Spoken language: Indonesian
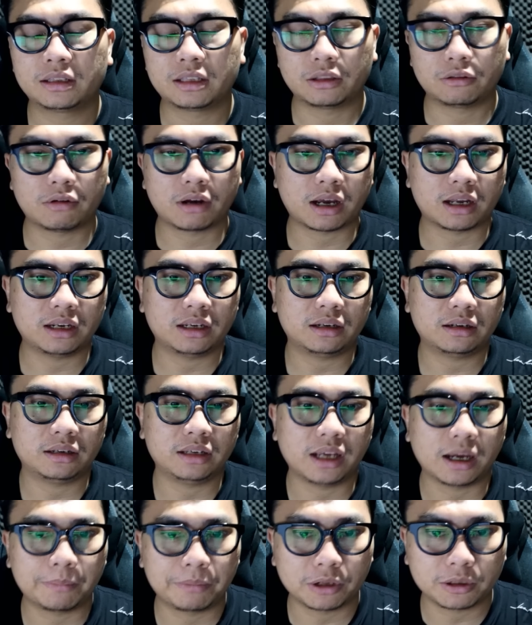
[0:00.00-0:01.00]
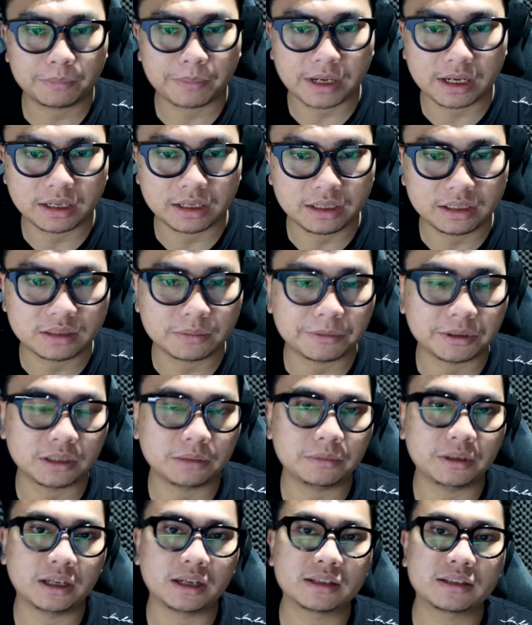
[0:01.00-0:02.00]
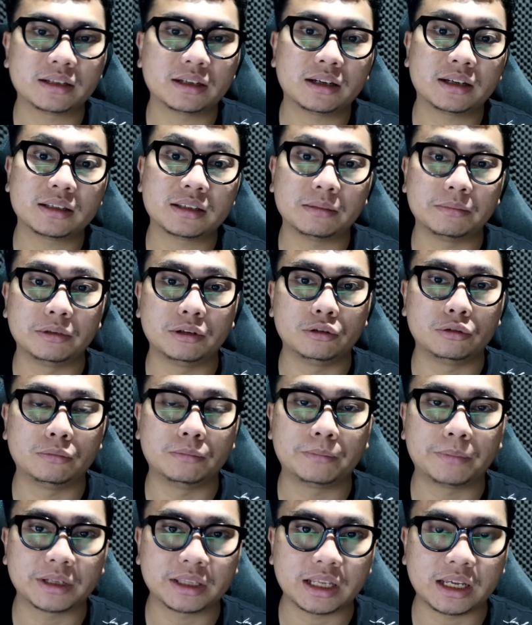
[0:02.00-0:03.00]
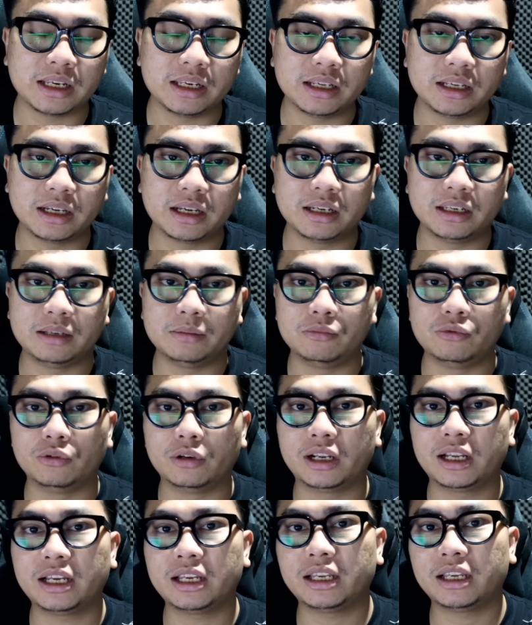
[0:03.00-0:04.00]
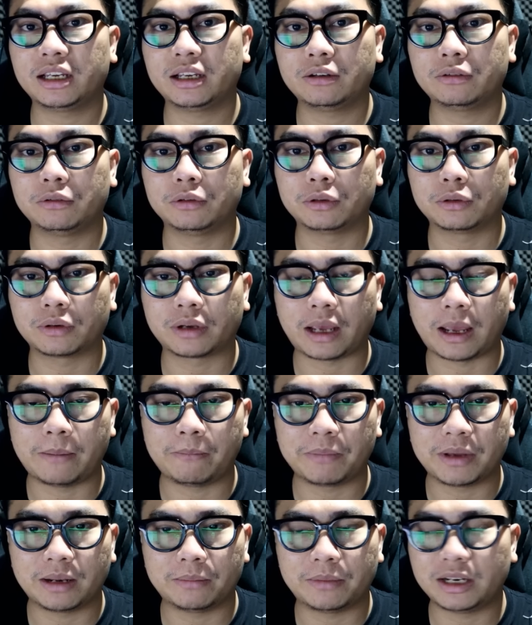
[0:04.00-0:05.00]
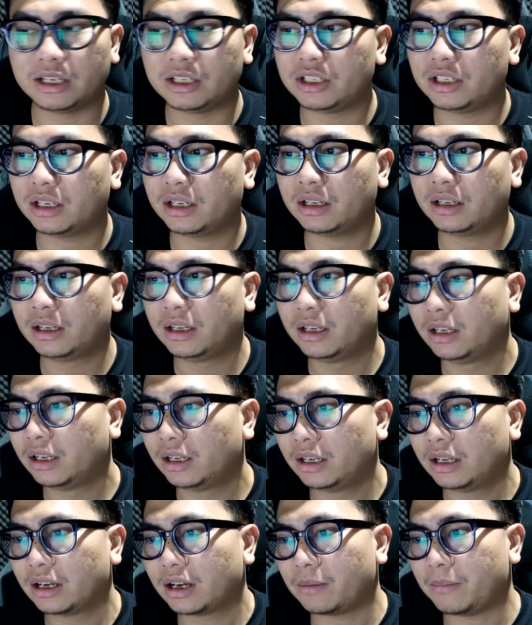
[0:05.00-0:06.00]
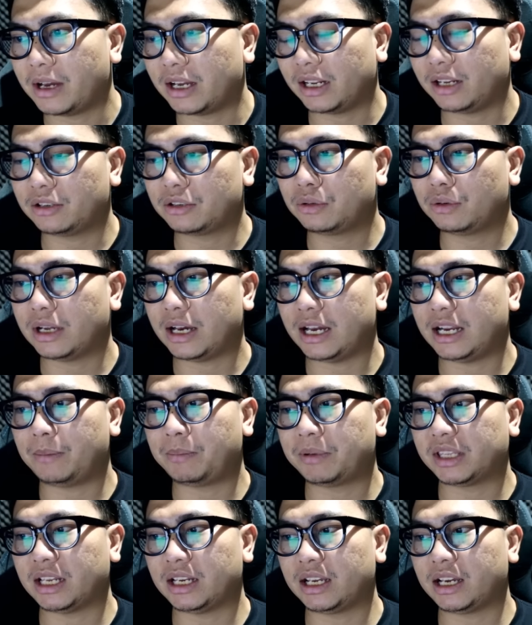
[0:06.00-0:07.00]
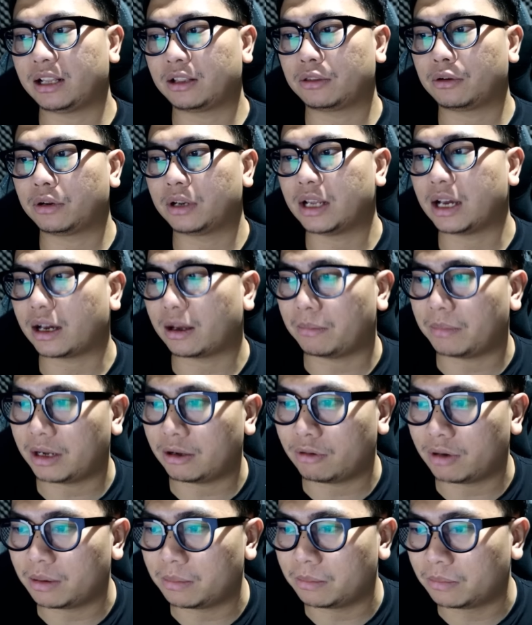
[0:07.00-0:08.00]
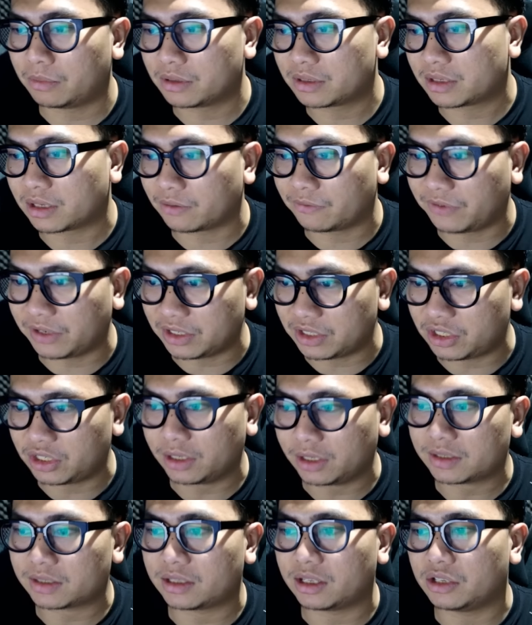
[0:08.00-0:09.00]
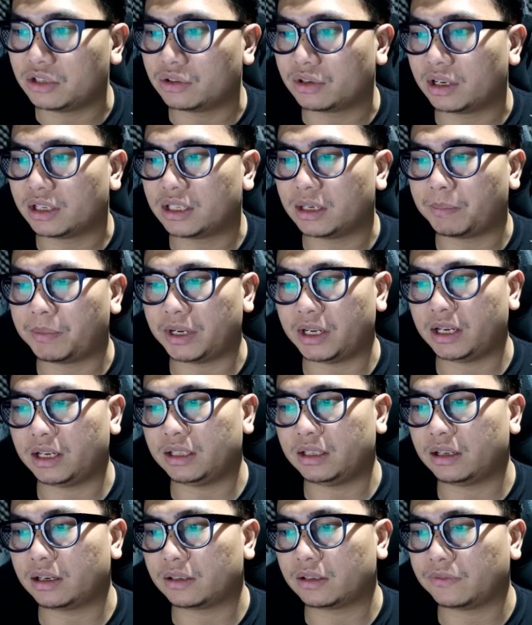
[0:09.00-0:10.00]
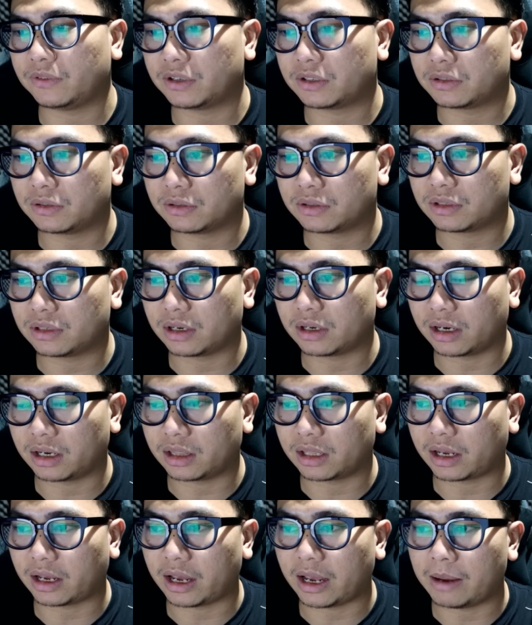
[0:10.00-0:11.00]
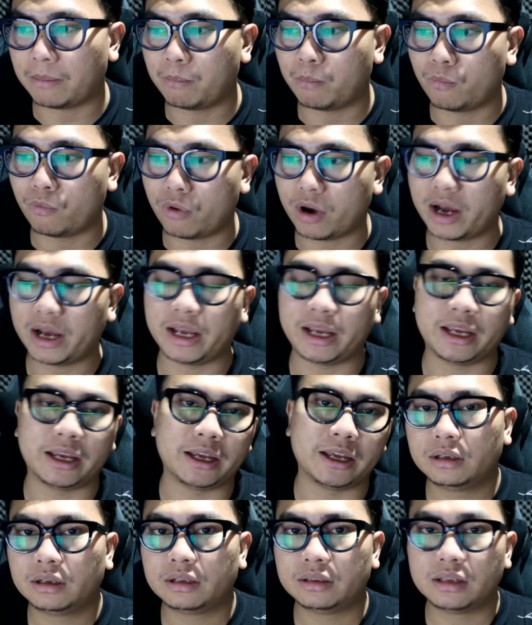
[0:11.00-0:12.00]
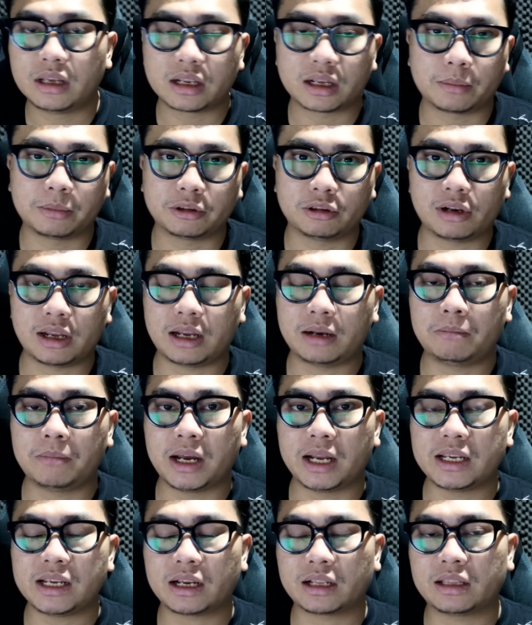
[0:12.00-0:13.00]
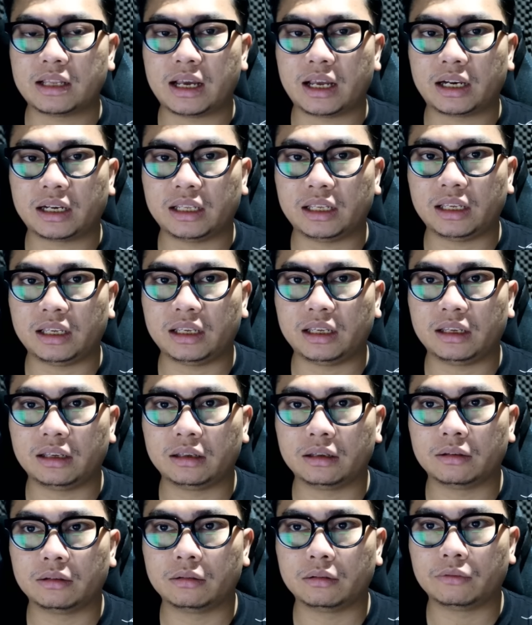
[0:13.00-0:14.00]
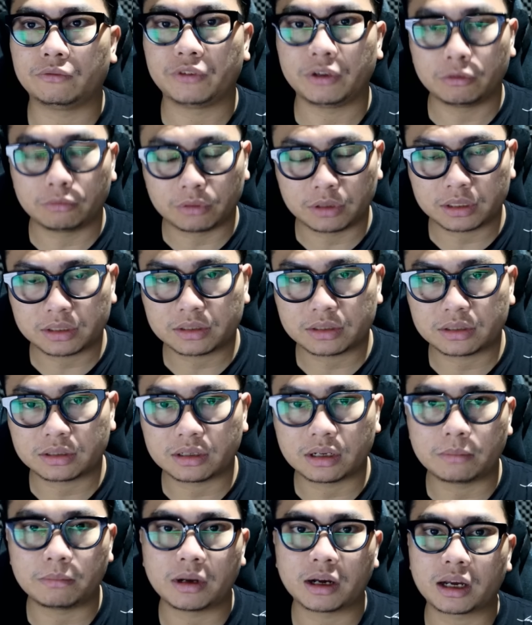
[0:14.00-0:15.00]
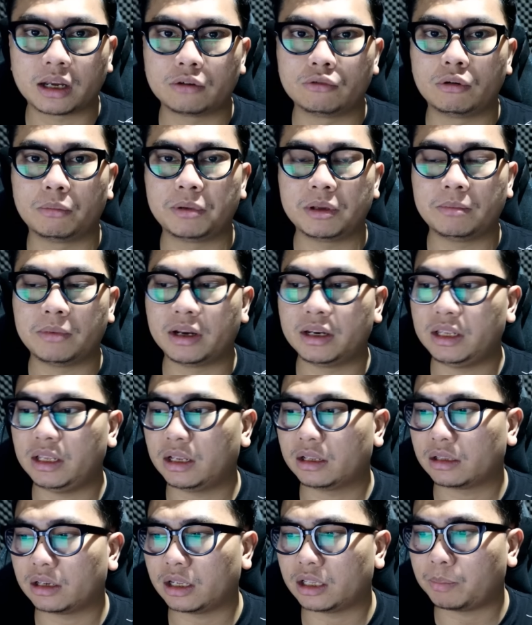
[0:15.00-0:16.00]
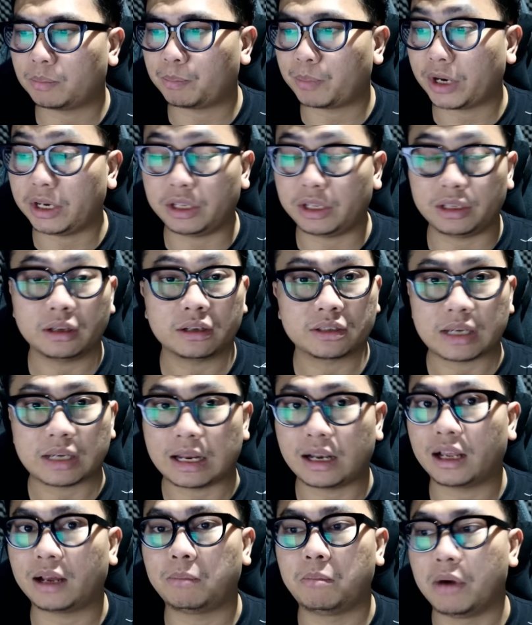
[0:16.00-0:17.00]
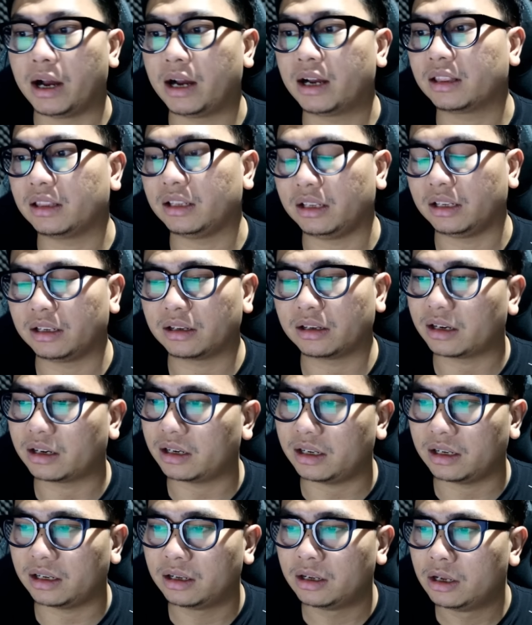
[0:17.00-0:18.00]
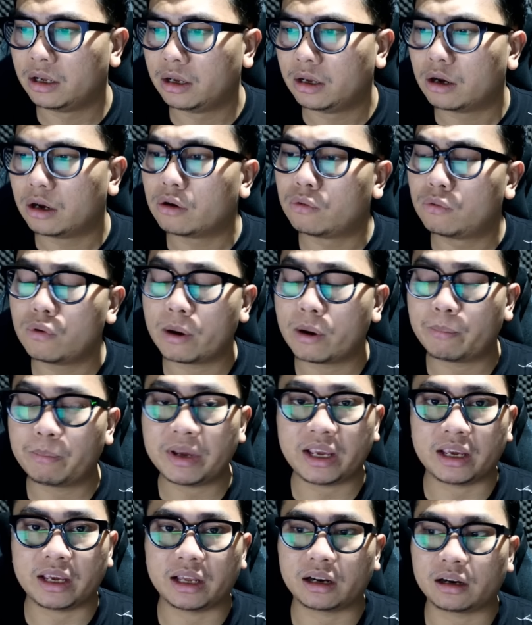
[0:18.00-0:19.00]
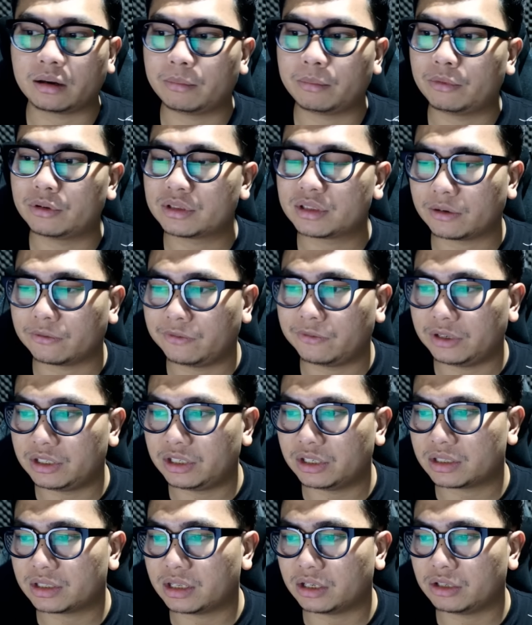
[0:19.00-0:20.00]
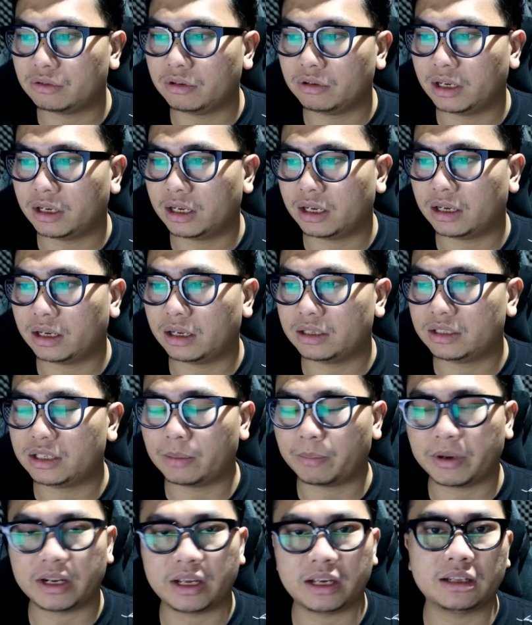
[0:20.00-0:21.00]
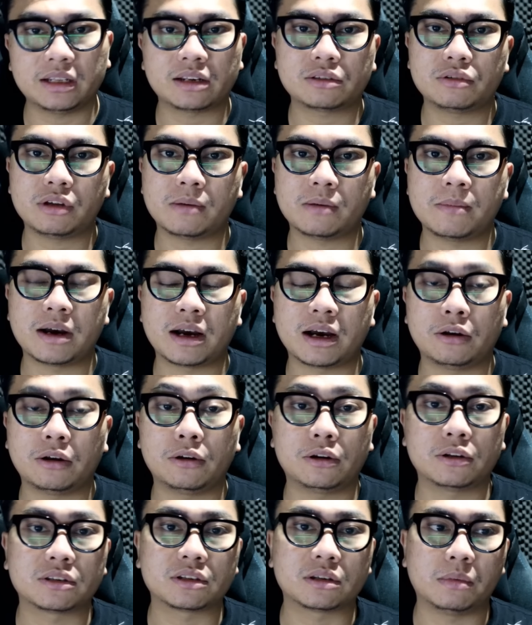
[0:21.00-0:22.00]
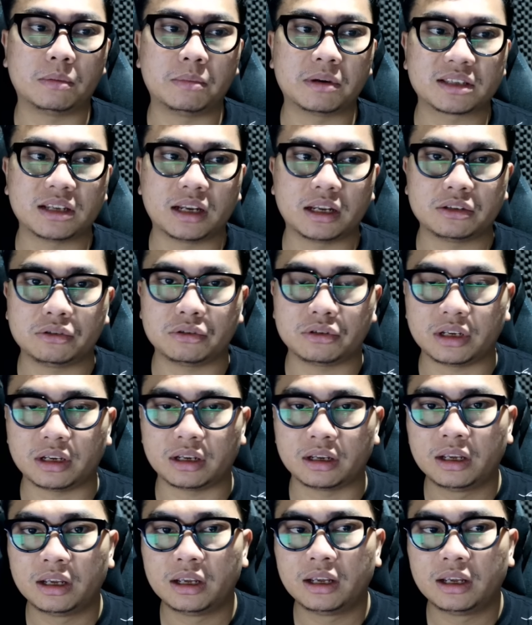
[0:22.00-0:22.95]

Tentu akan diupload pagi seperti biasa sebelum pertandingan dimulai ya untuk MPL Malaysia. Kemarin sudah ada pertandingan Todak melawan Monster Vicious dan juga JP Niners versus Red MY. Dan kebetulan banyak dari viewers dan bahkan gue pribadi yang ternyata prediknya salah banget nih. Karena gua pikir Monster Vicious dan juga JP Niners tuh yang bakal lolos ke babak selanjutnya.